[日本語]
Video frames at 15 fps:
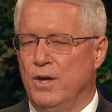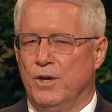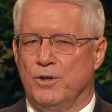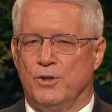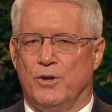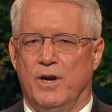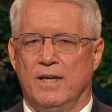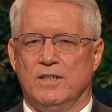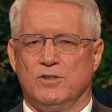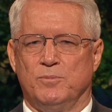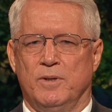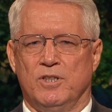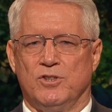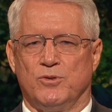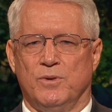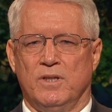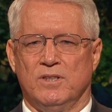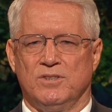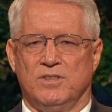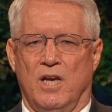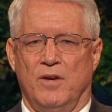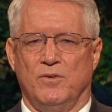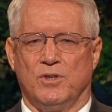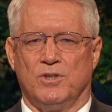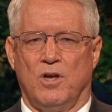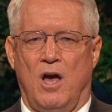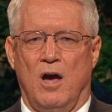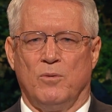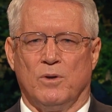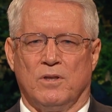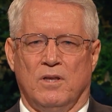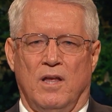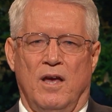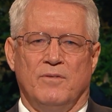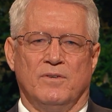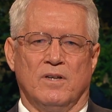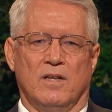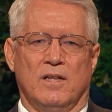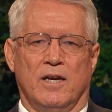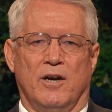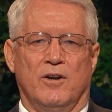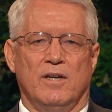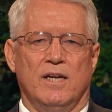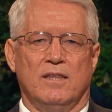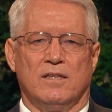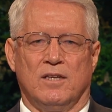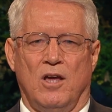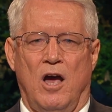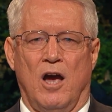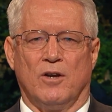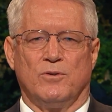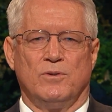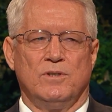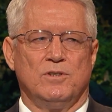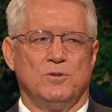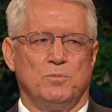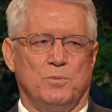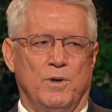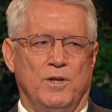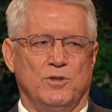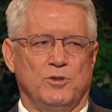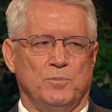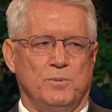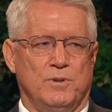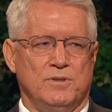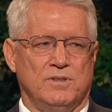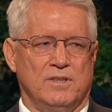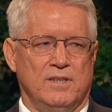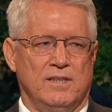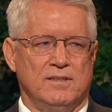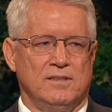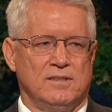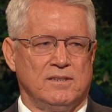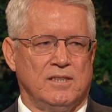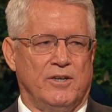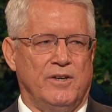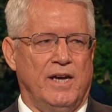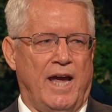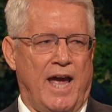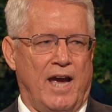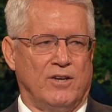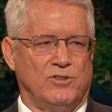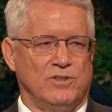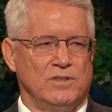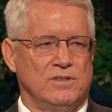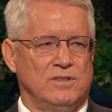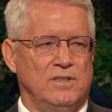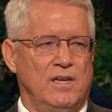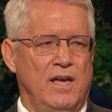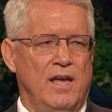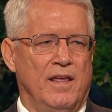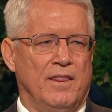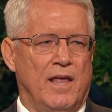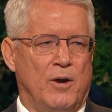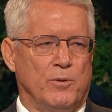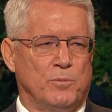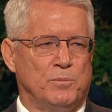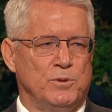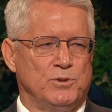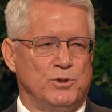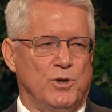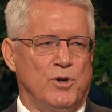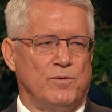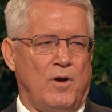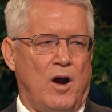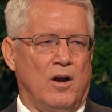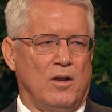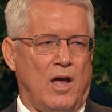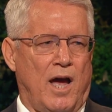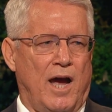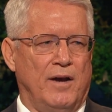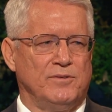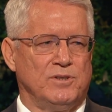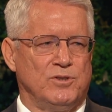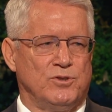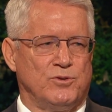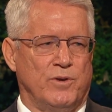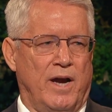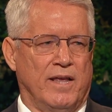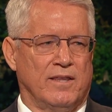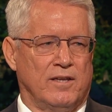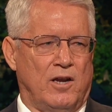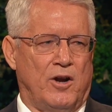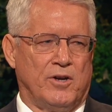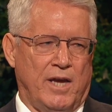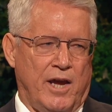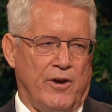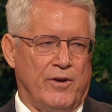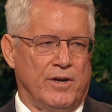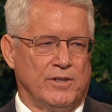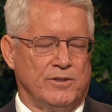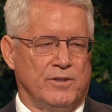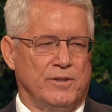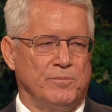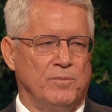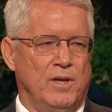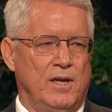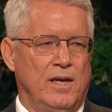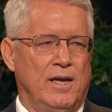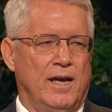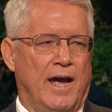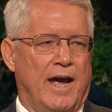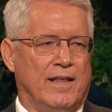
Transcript: もといの岩と自分とのつながりが強められるのです。救い主は命を守り人格を強める